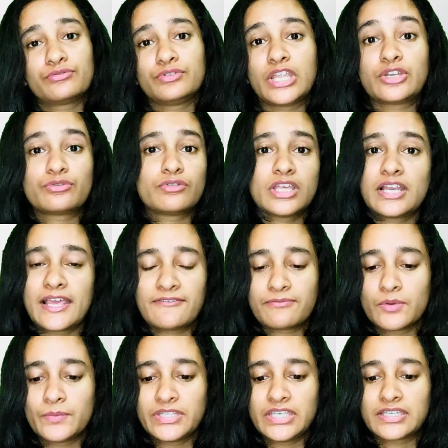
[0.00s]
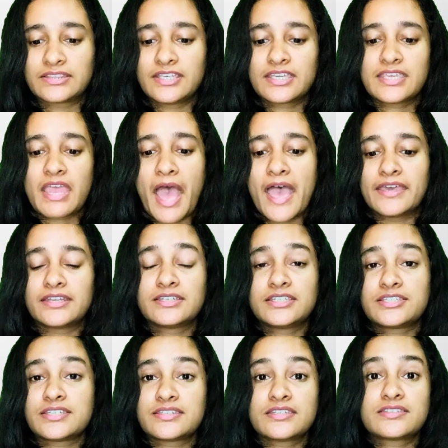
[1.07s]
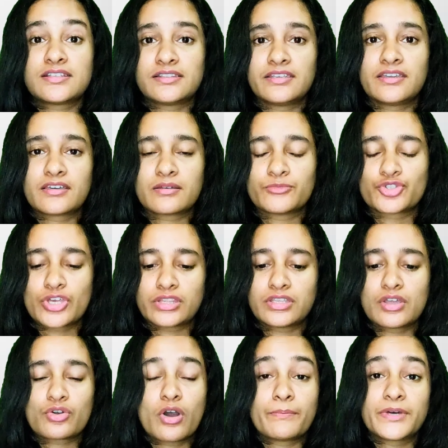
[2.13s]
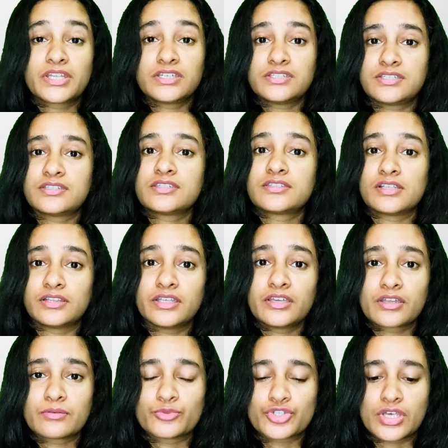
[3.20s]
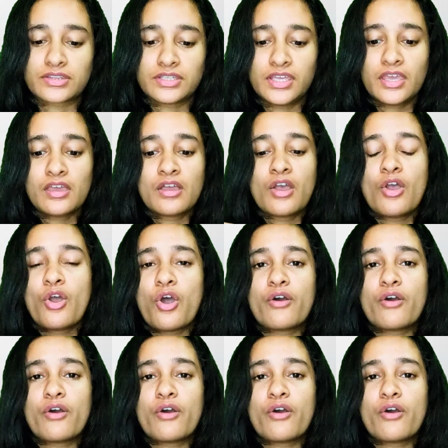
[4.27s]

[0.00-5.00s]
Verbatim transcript: डे टू डे लाइफ में भी देखते हैं कि आयरन की चीज़ें जल्दी गर्म हो जाती है कॉपर की चीज़ें जल्दी गर्म हो जाती हैं